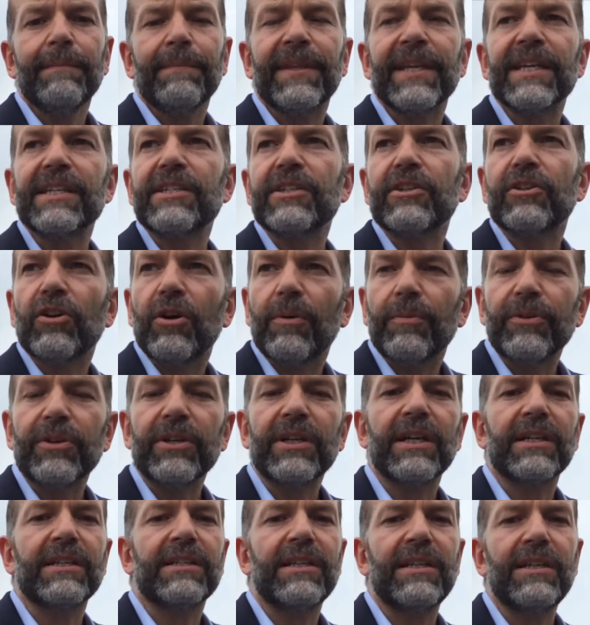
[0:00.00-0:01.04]
der sich
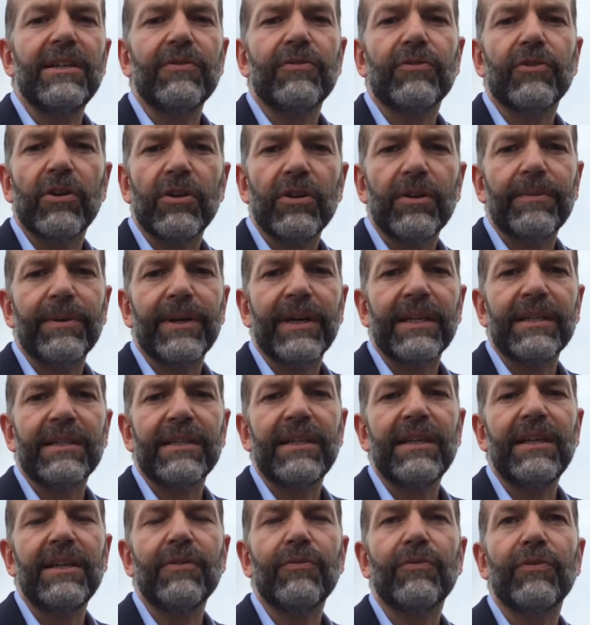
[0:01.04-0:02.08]
kommunikativ,
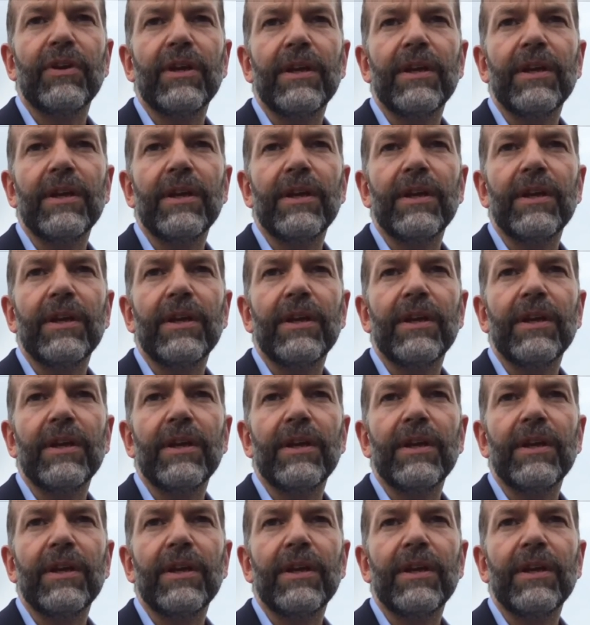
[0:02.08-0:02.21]
kollaborativ,